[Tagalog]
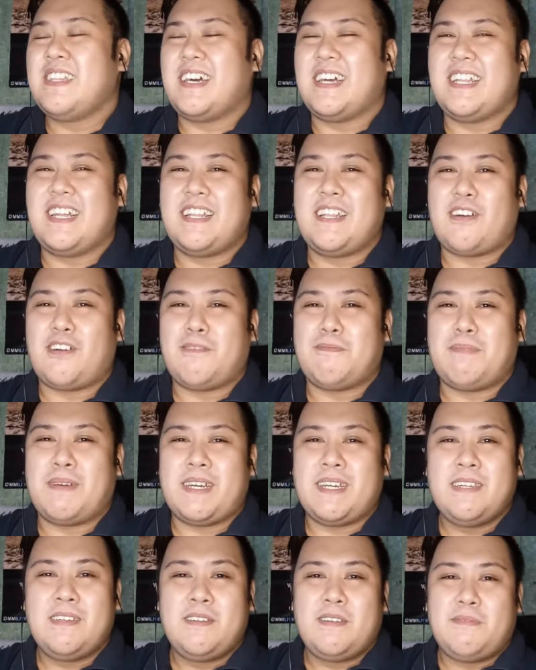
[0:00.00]
Naalala ko pa,
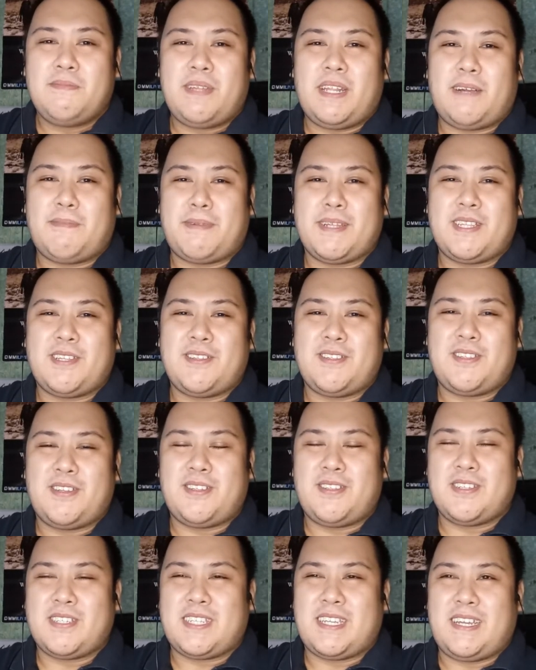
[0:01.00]
pinapatugtog
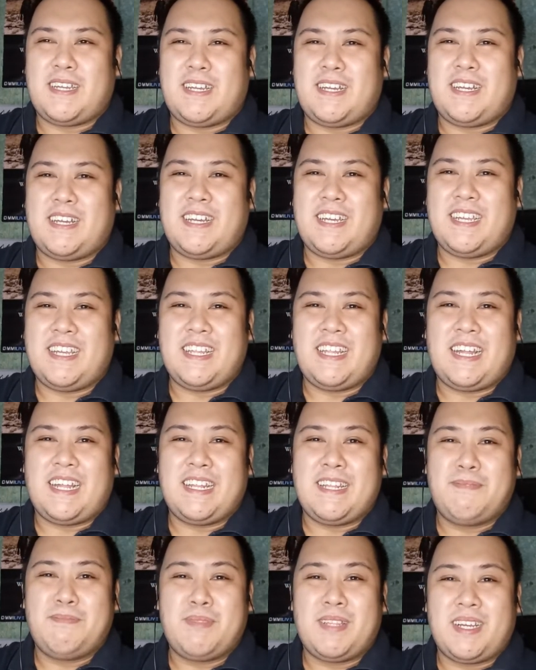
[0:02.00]
to sa
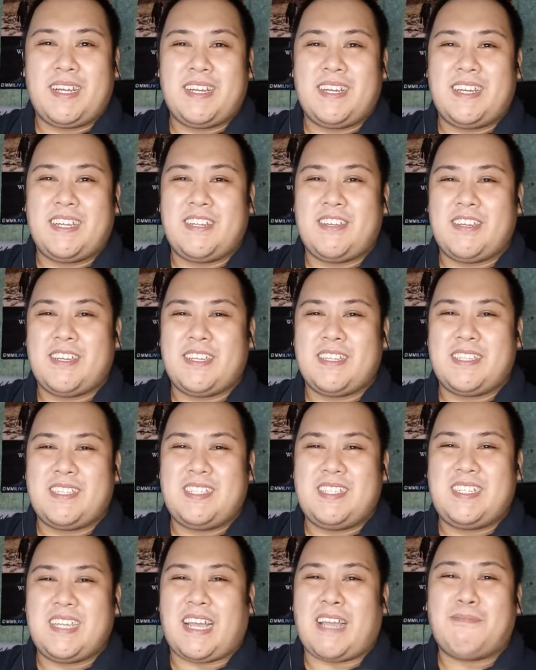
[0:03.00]
ilalim ng ano eh,
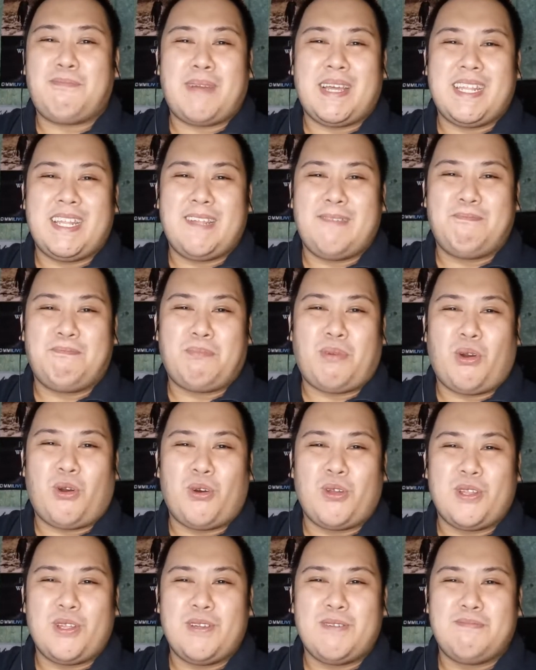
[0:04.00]
Jackman
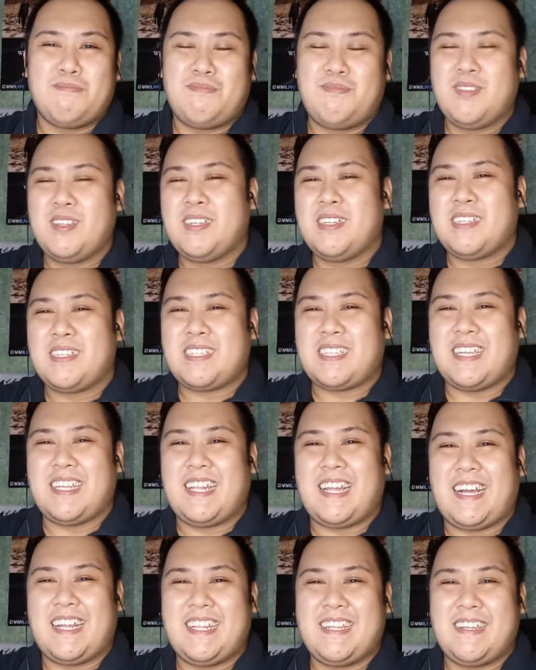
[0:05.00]
Emporium. Sa
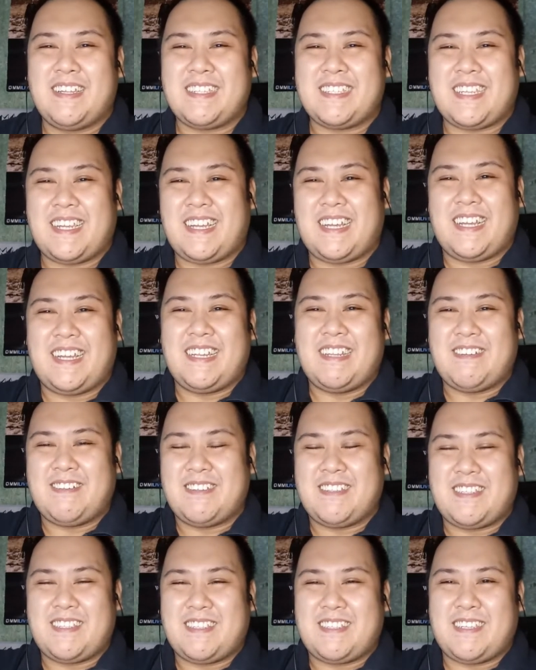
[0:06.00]
ilalim, sa ano,
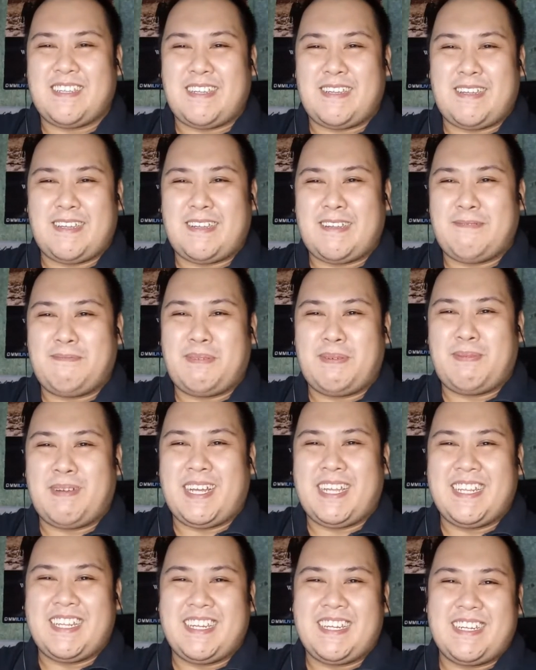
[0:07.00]
sa
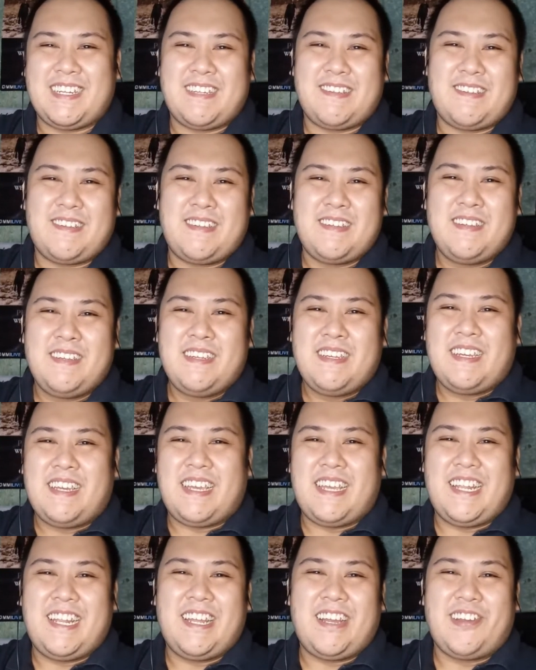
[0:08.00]
baba ng
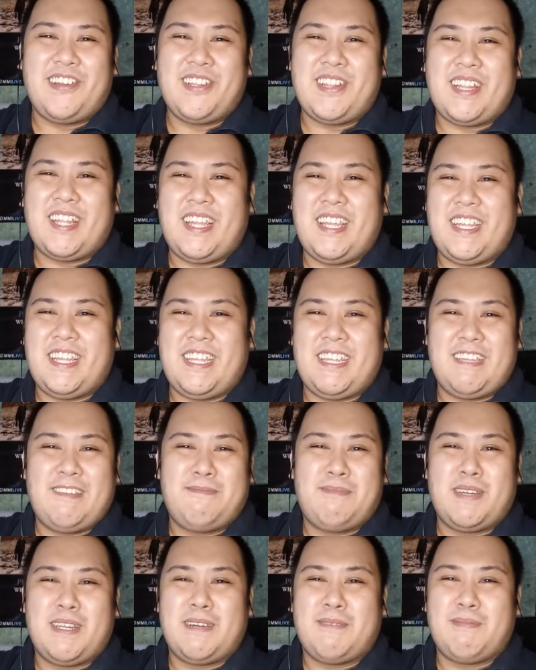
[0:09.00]
LRT
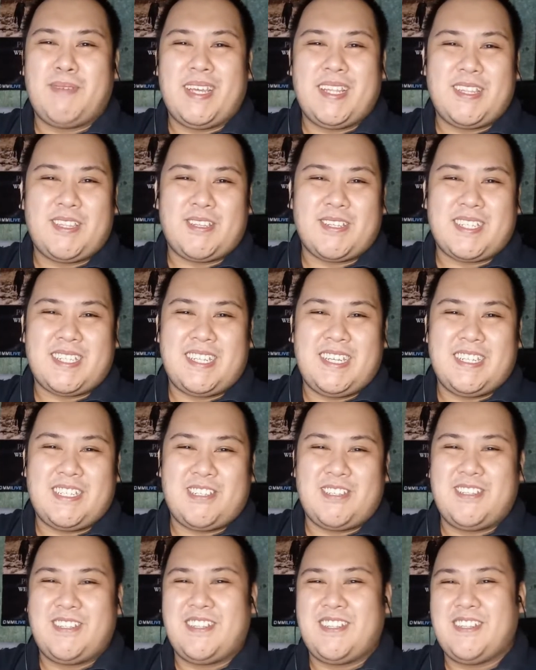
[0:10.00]
Monumento
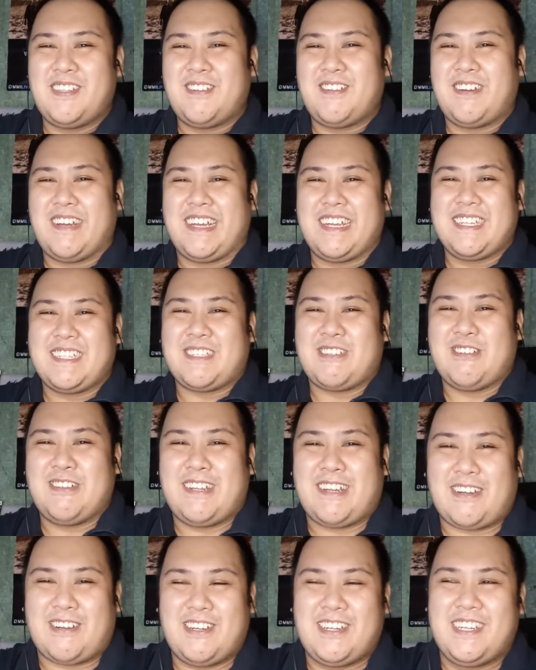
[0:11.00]
Station ng high school
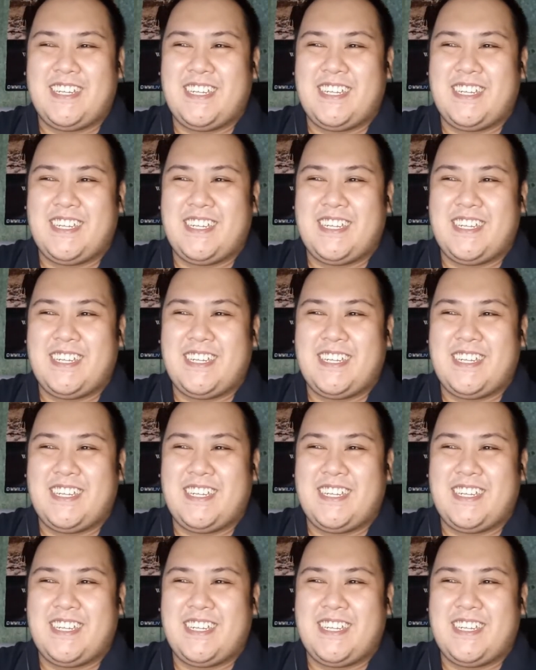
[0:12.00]
ako.